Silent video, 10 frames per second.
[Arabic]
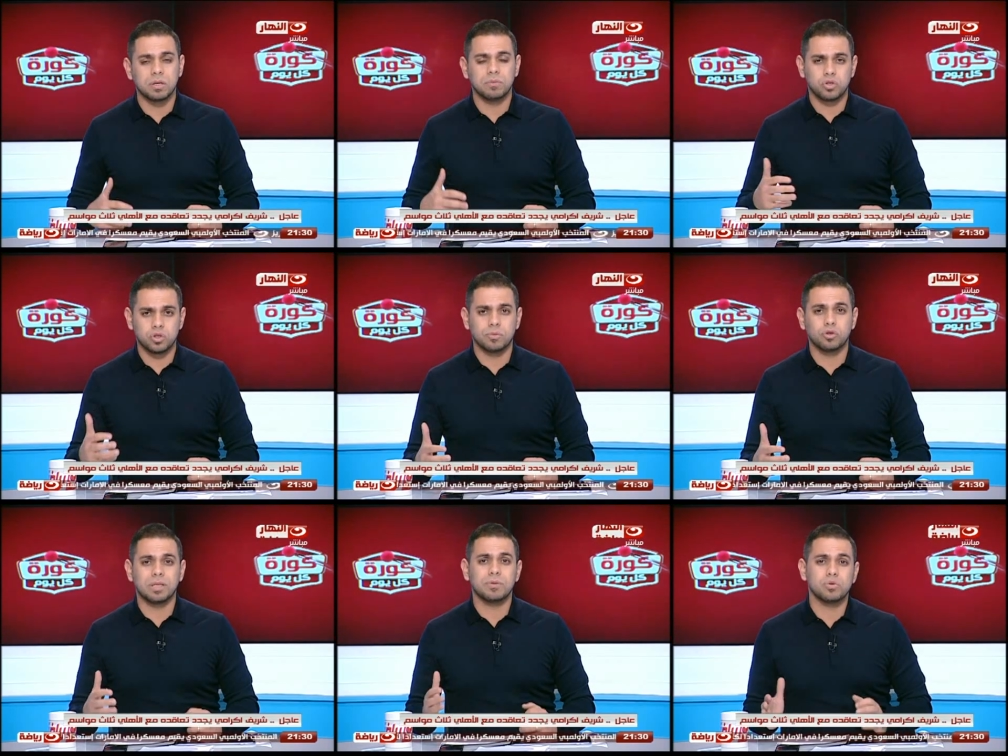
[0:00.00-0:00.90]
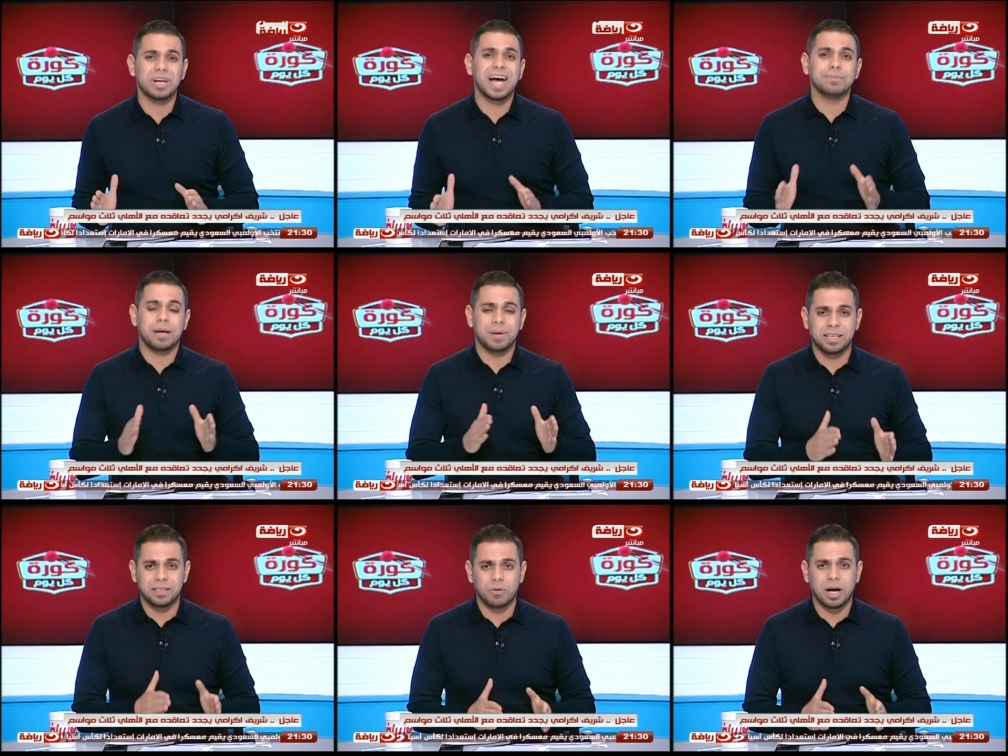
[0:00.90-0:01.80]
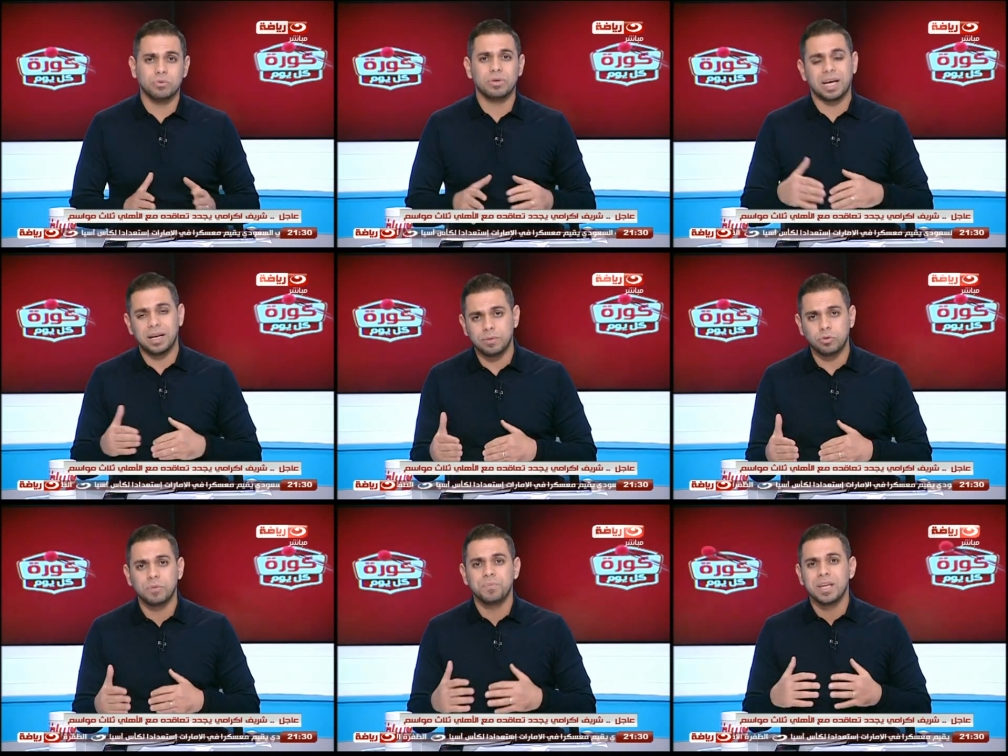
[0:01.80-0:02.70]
المستشار مرتضى منصور قعد مع باكيتا لوحده اتكلموا